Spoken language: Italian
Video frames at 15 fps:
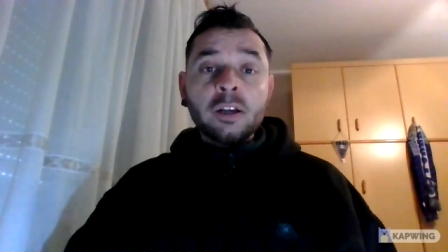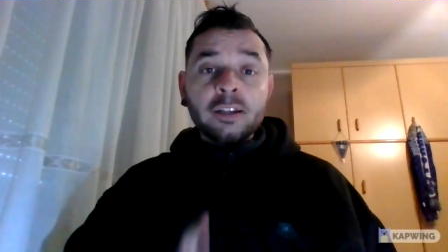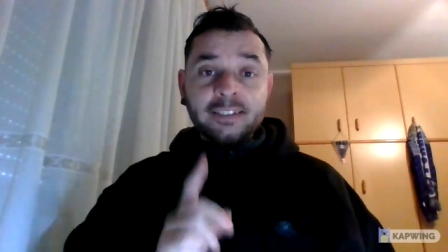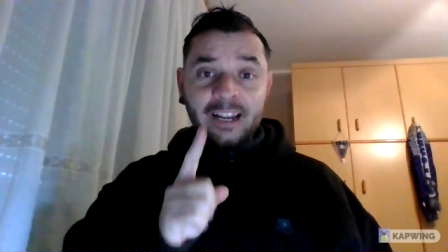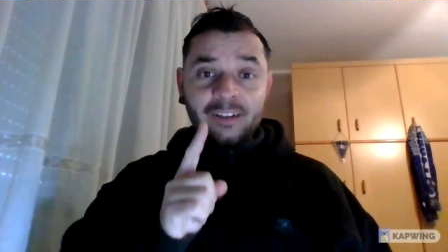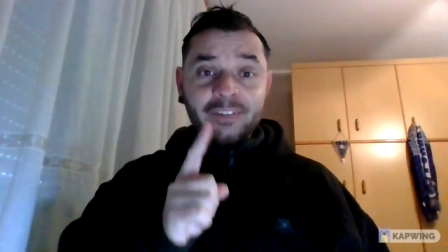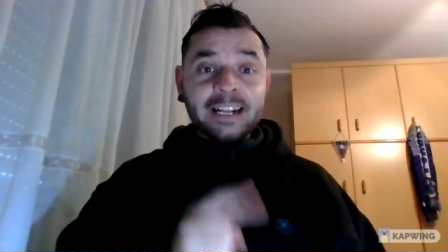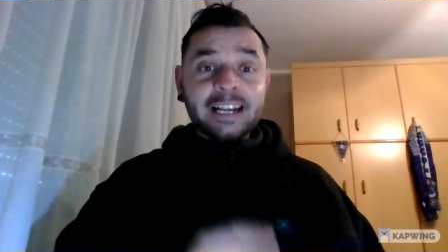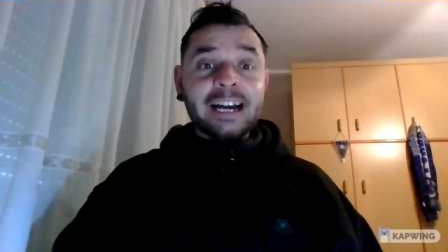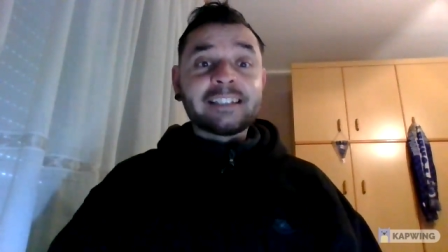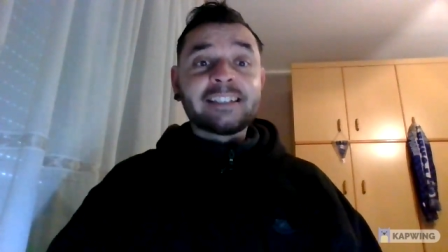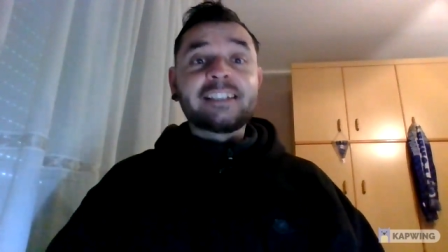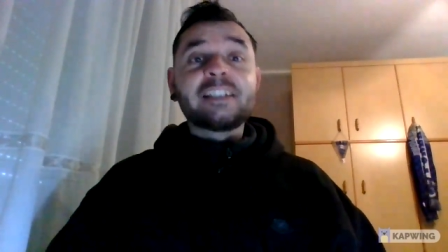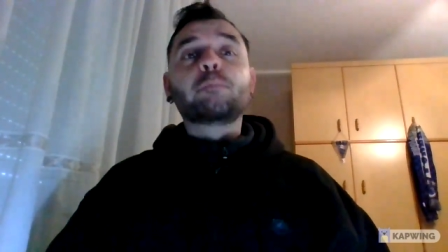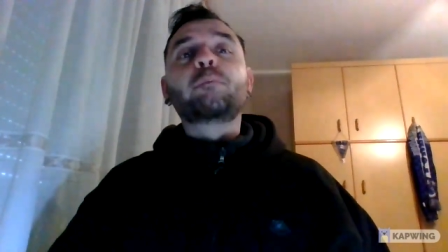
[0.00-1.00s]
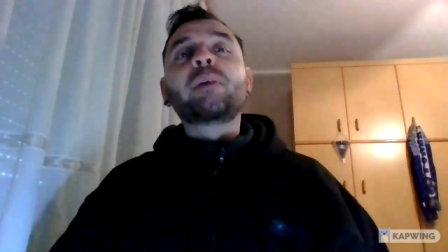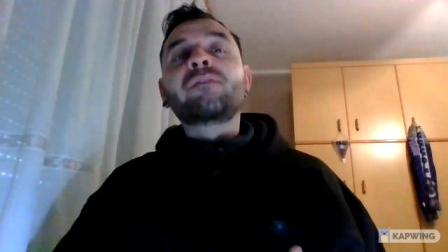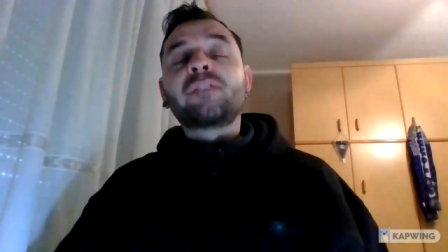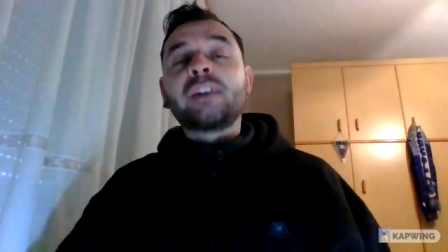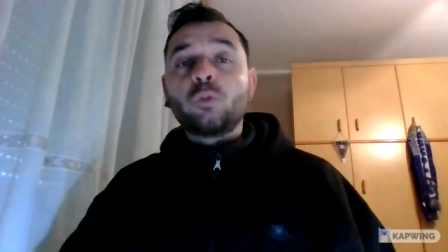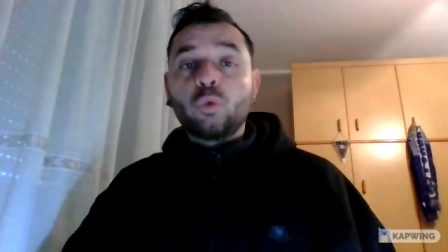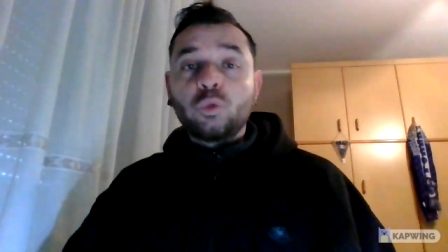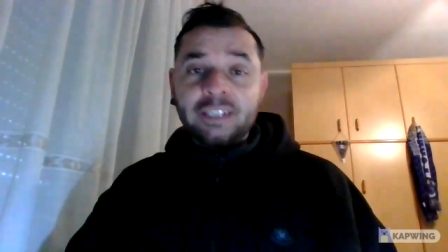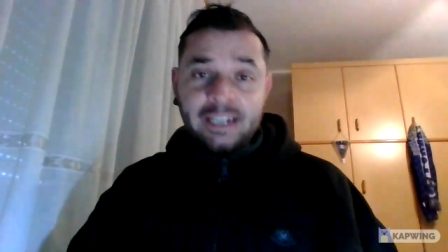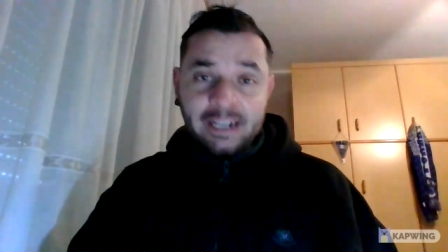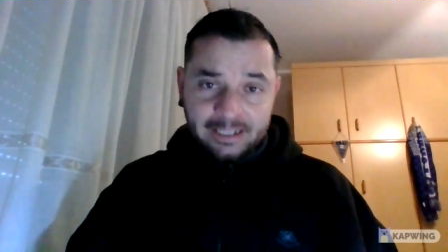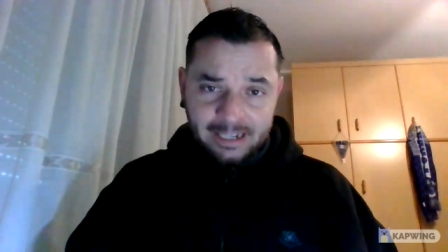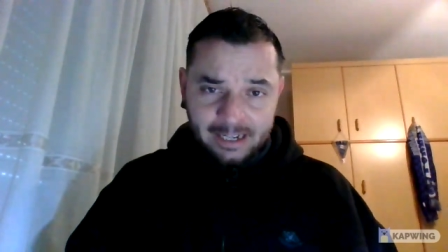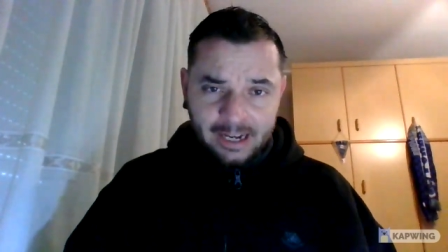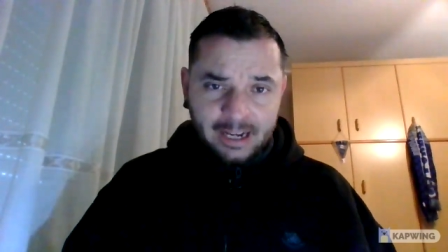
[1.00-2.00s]
Salve ragazzi, benvenuti
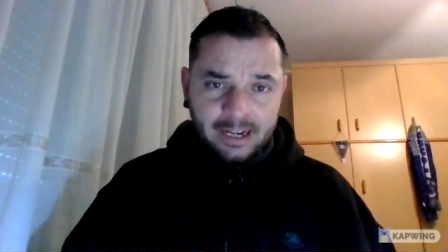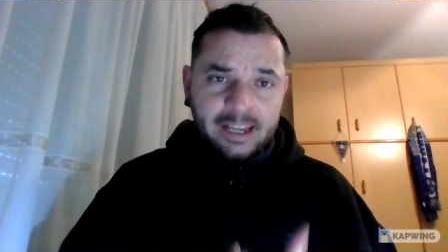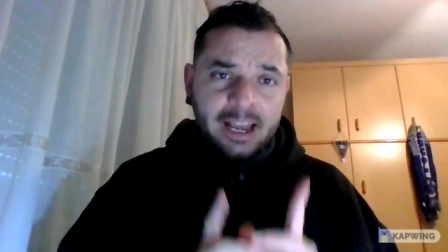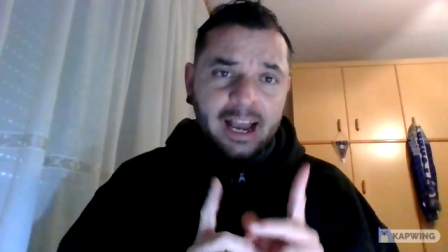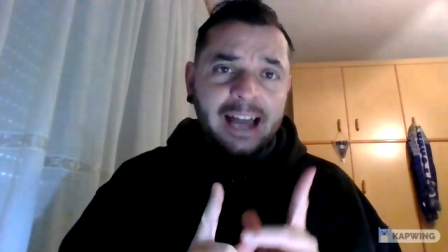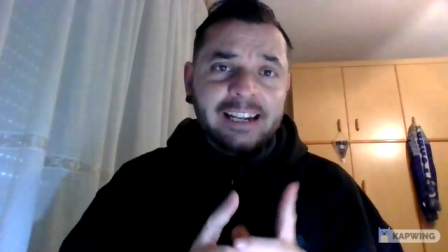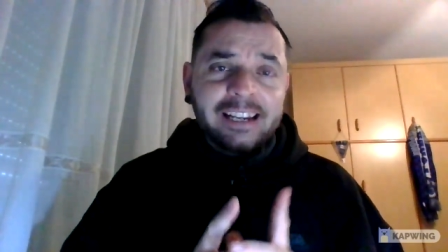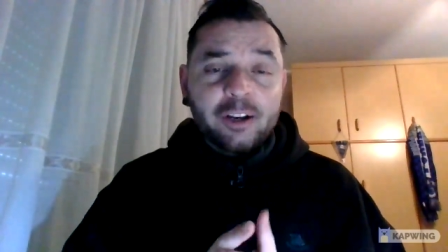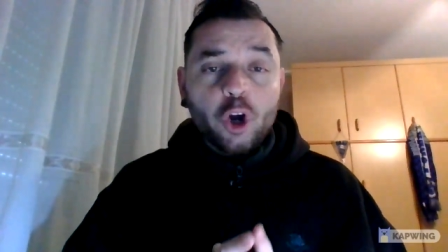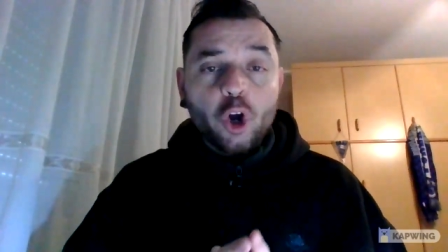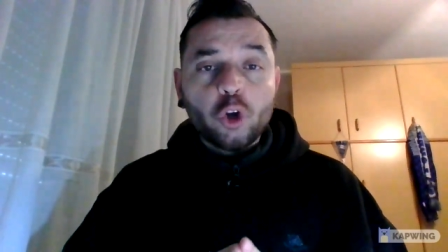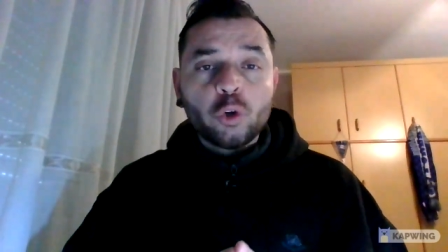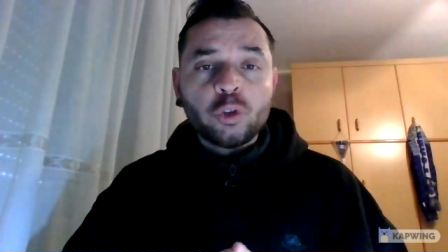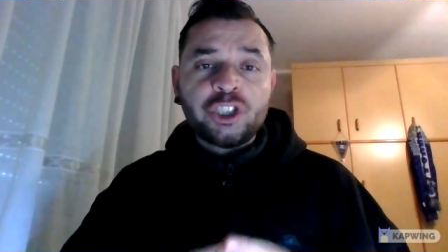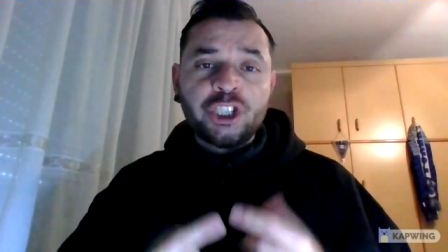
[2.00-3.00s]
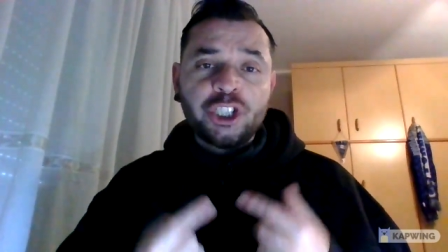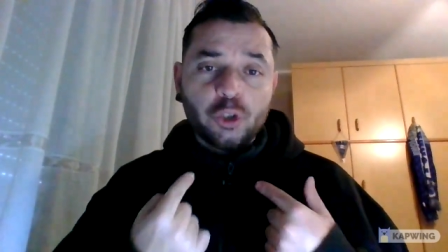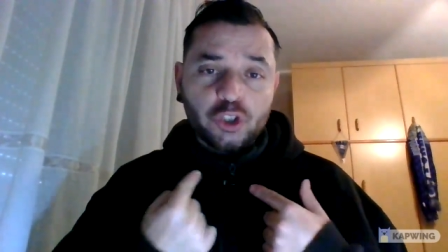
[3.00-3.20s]
nel canale Alienology,